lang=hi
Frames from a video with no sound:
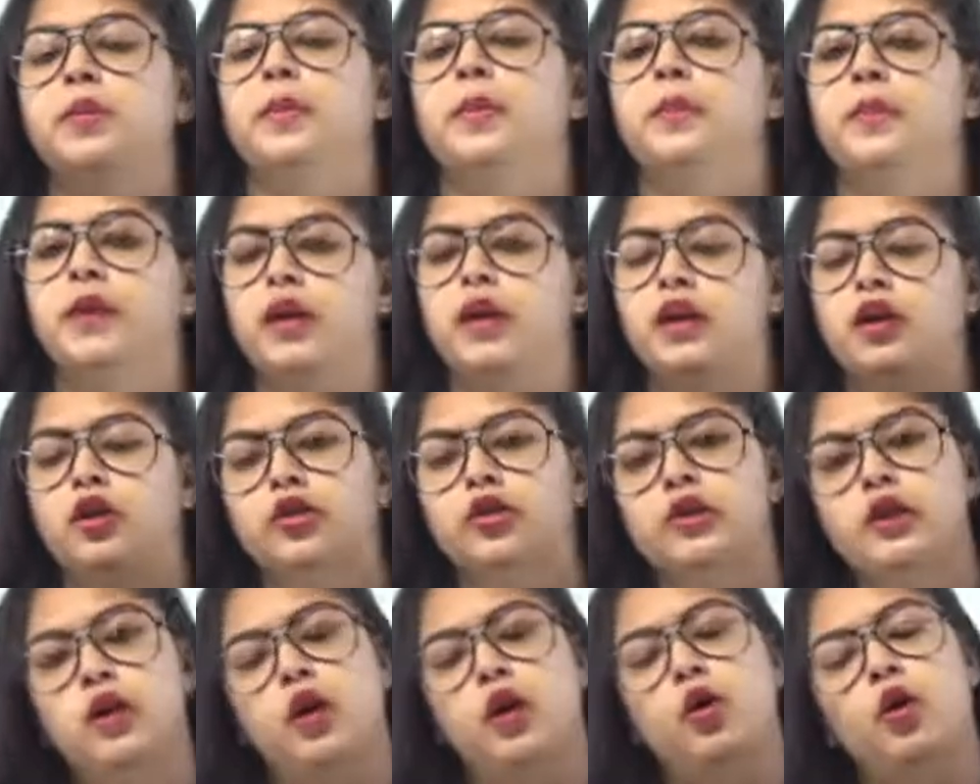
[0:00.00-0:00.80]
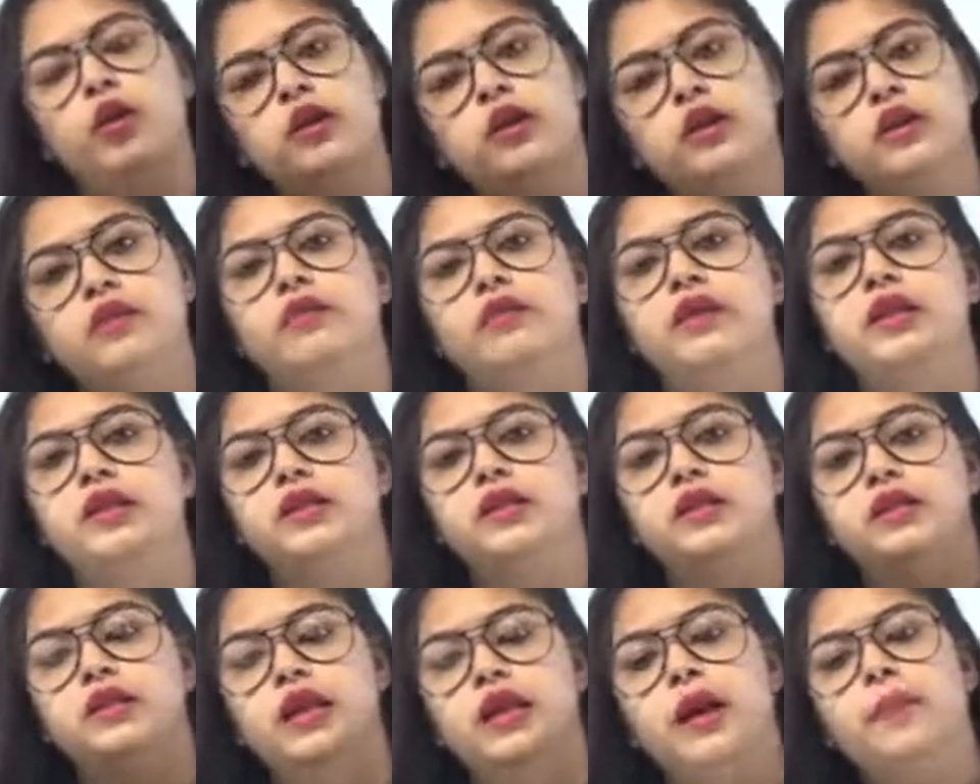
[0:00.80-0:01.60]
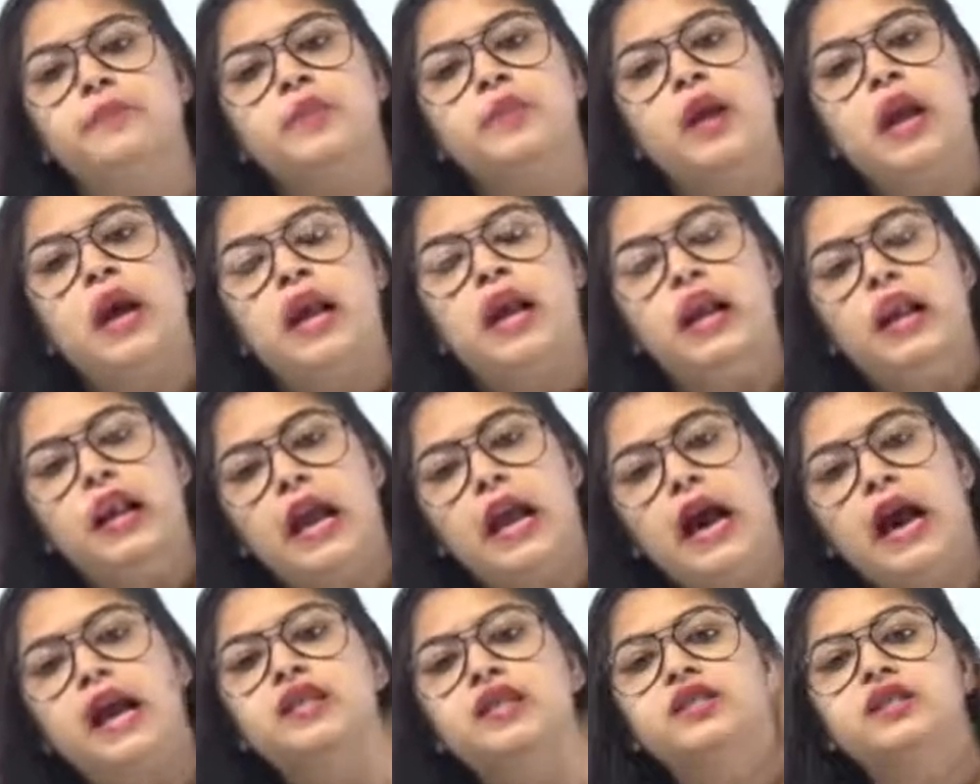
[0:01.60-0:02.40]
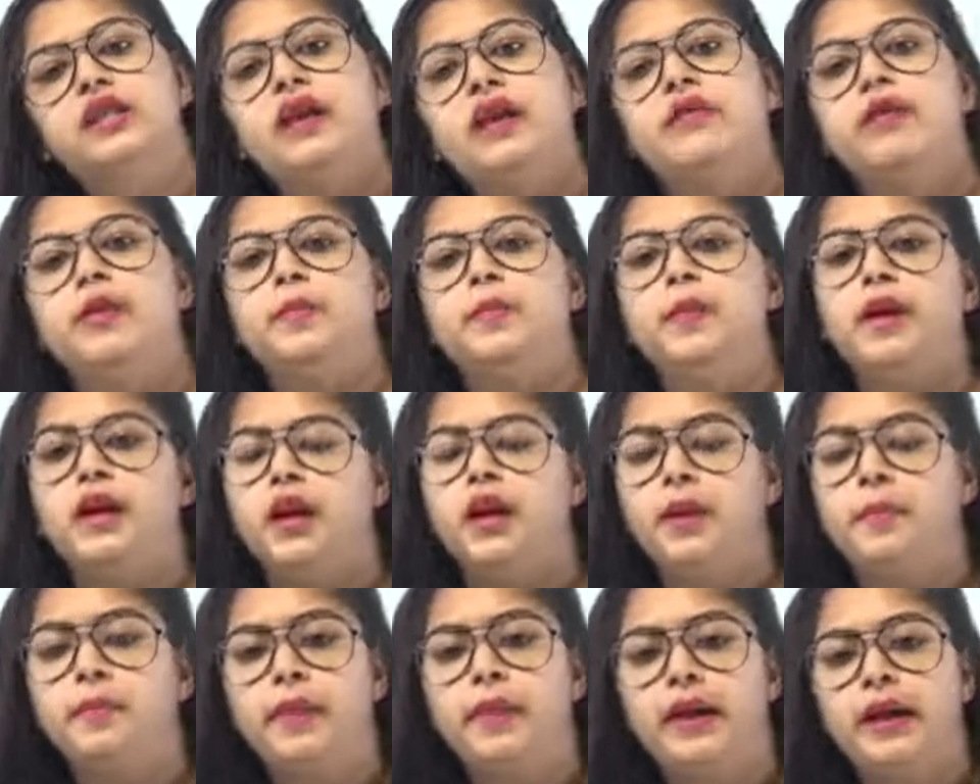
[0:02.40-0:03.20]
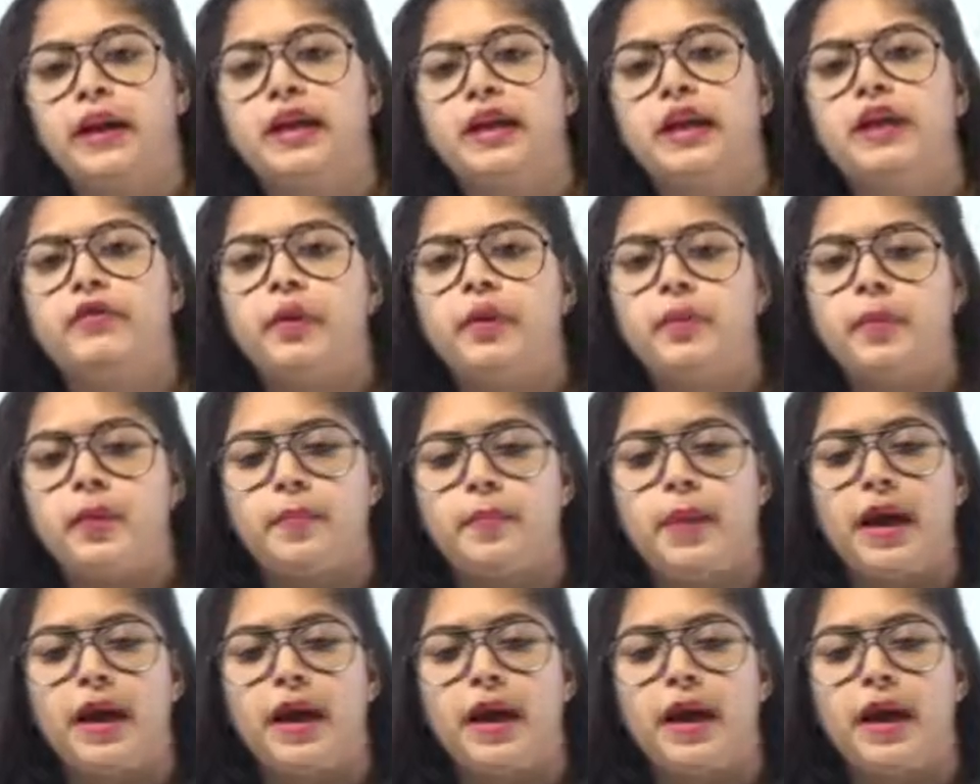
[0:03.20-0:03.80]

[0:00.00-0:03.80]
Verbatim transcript: पेपर लिखना होता है होती वही चीज है लार्ज लेवल पे अगर हम बड़े लेवल पे